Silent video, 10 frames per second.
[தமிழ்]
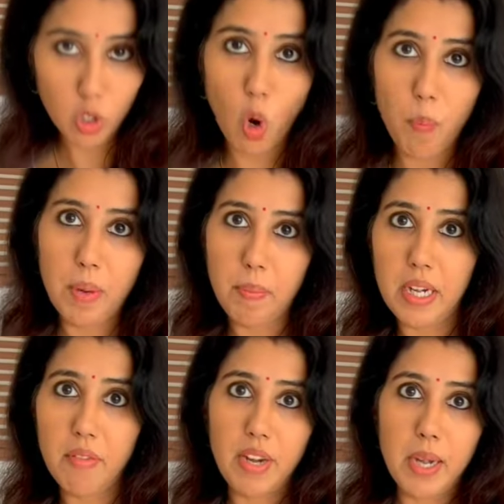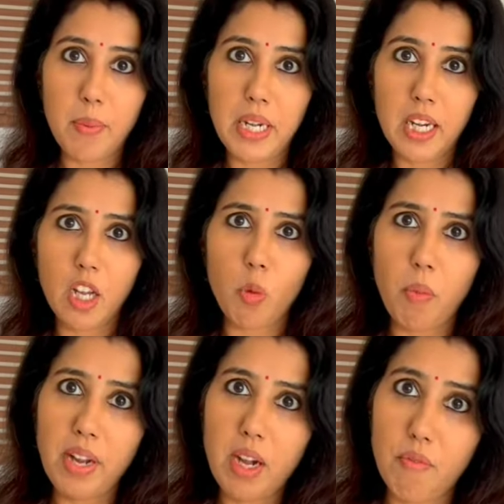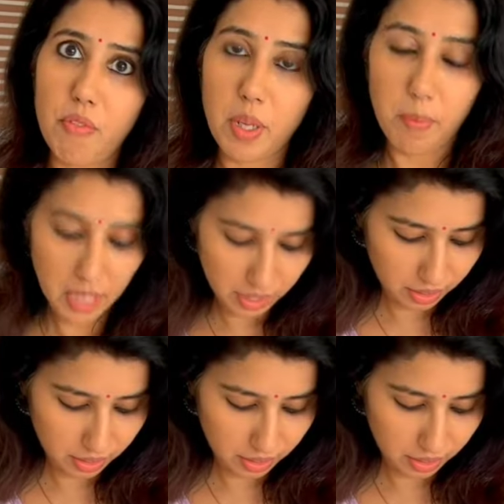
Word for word: வந்து ஓப்பன் பண்ணி ஃபீட் பண்ணிக்கலாம் ரொம்பவே கம்ஃபர்டபுளாக